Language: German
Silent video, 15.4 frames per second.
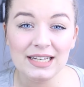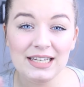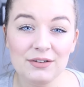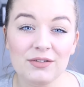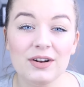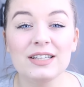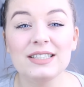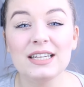
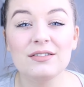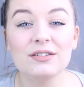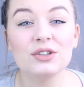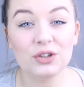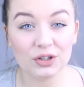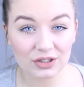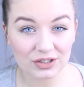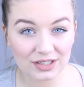die vielleicht
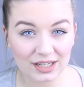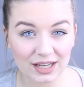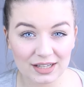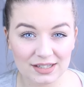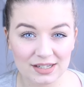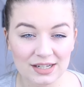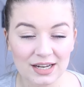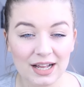etwas
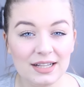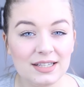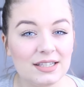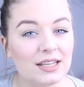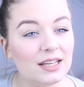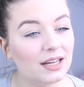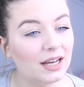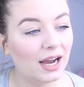günstiger sind
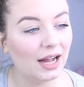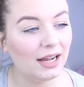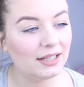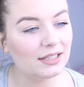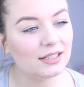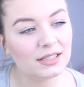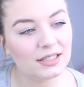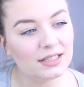als äh,
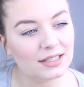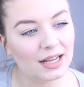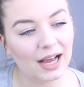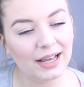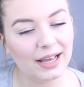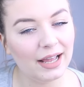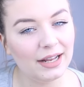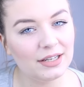halt diese
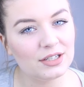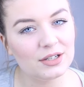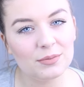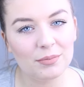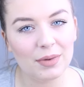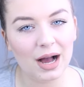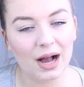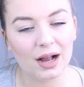
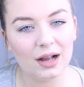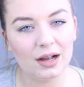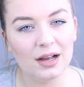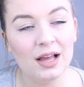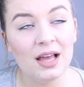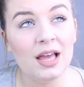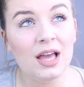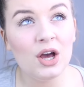
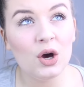High-End-Marken.